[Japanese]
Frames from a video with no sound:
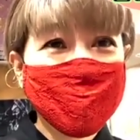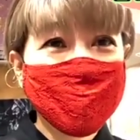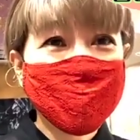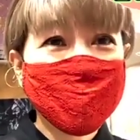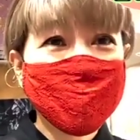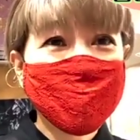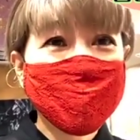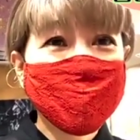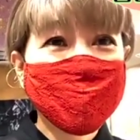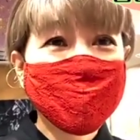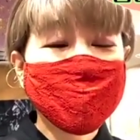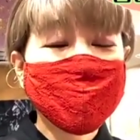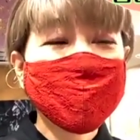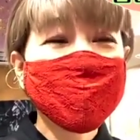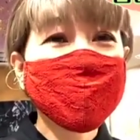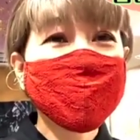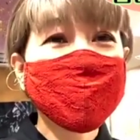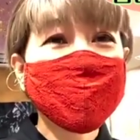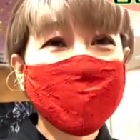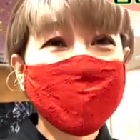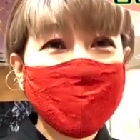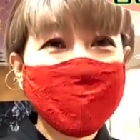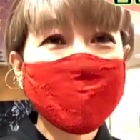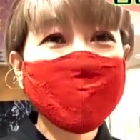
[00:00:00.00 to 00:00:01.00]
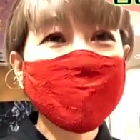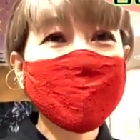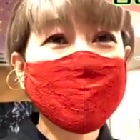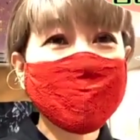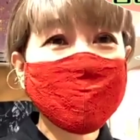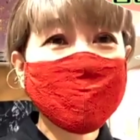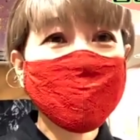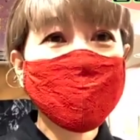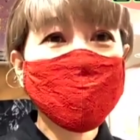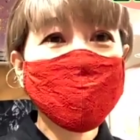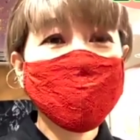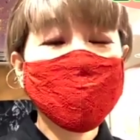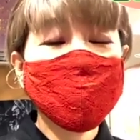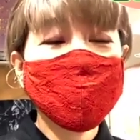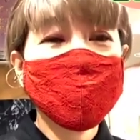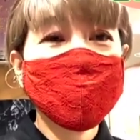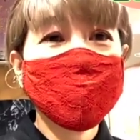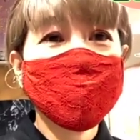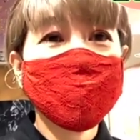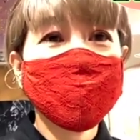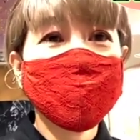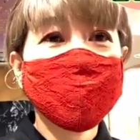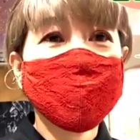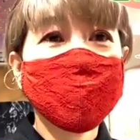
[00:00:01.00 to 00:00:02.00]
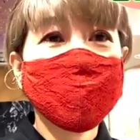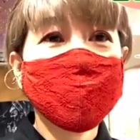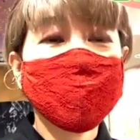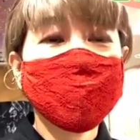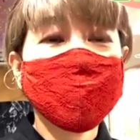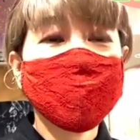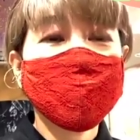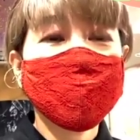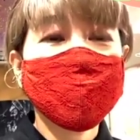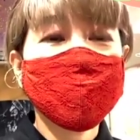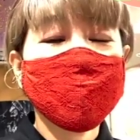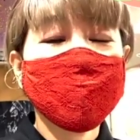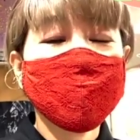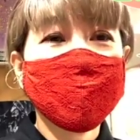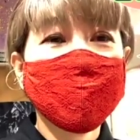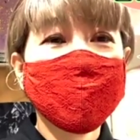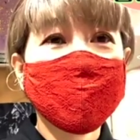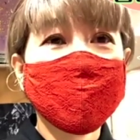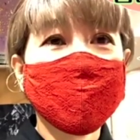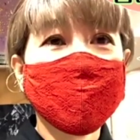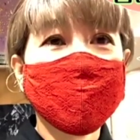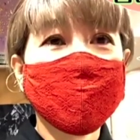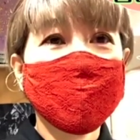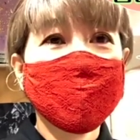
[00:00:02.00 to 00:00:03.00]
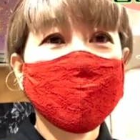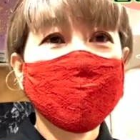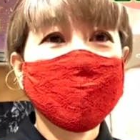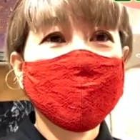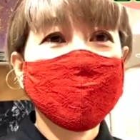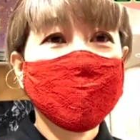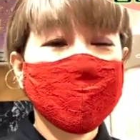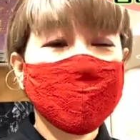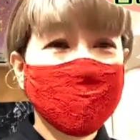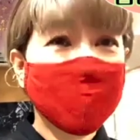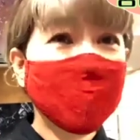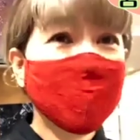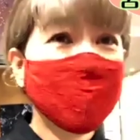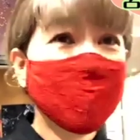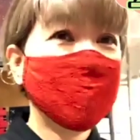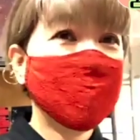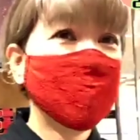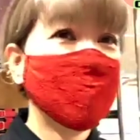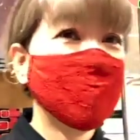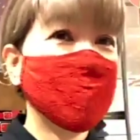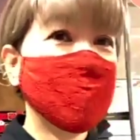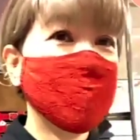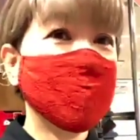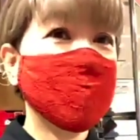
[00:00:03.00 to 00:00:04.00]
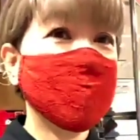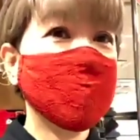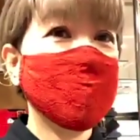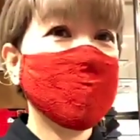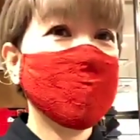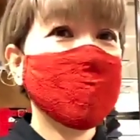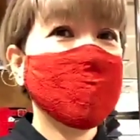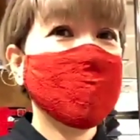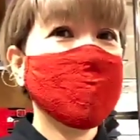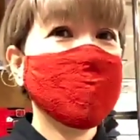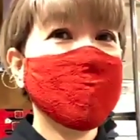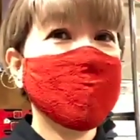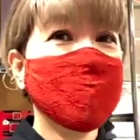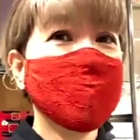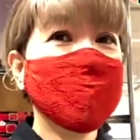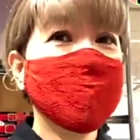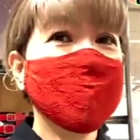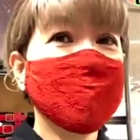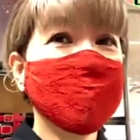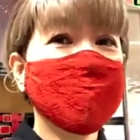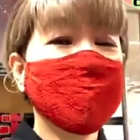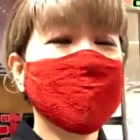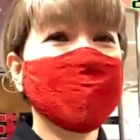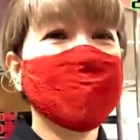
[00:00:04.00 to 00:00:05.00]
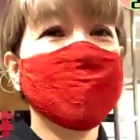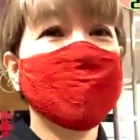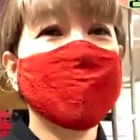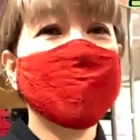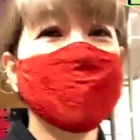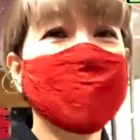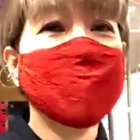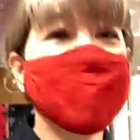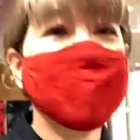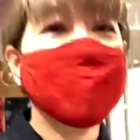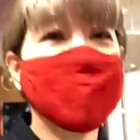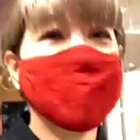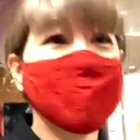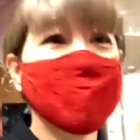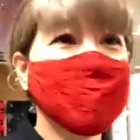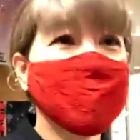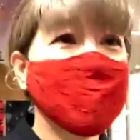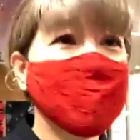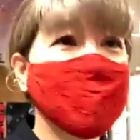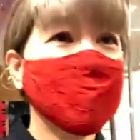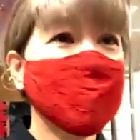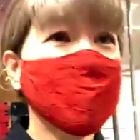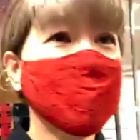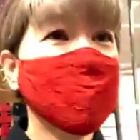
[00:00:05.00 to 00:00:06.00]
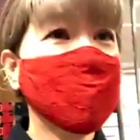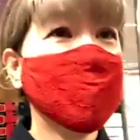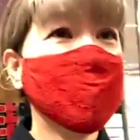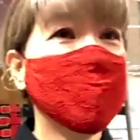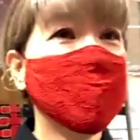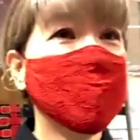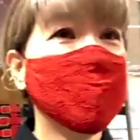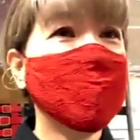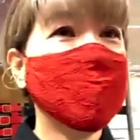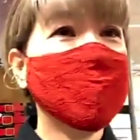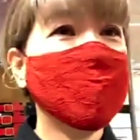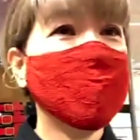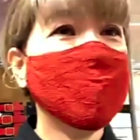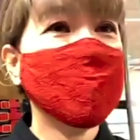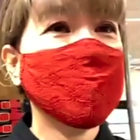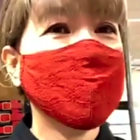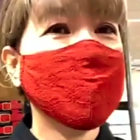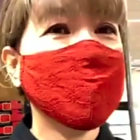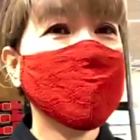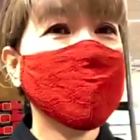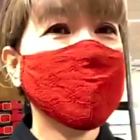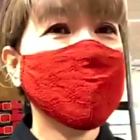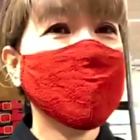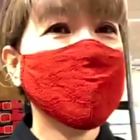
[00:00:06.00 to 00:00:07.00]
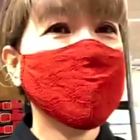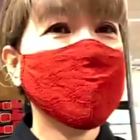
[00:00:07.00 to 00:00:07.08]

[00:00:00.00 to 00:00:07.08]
ー、そのちょっと帯ベルトを後ろにあるのちょっと見せてもらいたいんですけど、はい。はい、